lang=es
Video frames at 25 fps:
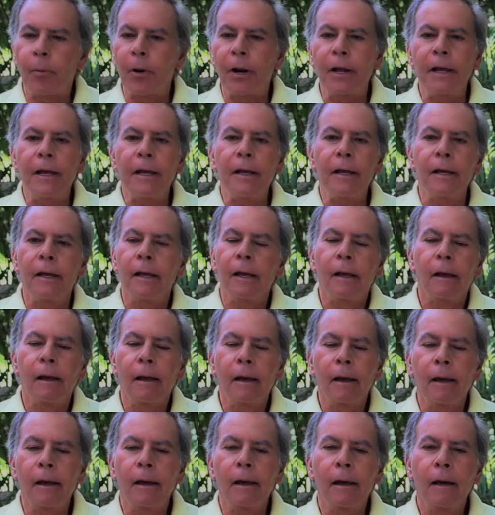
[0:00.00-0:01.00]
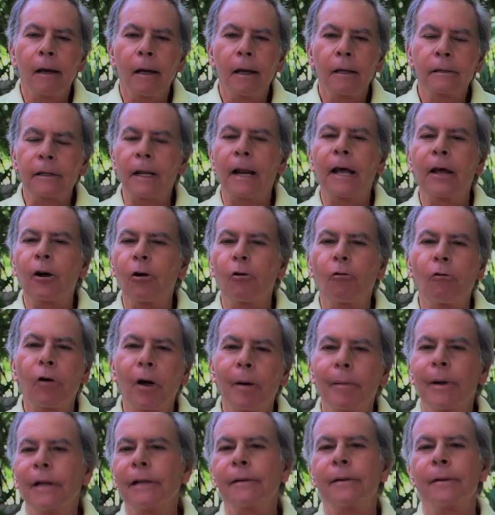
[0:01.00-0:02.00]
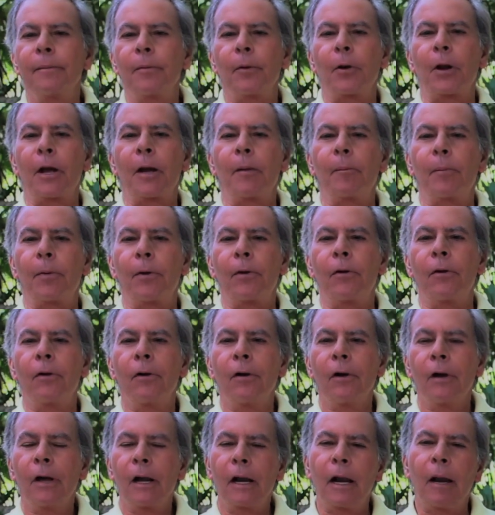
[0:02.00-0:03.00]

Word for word: Por ahí eh, trajeron nuevamente, por ejemplo,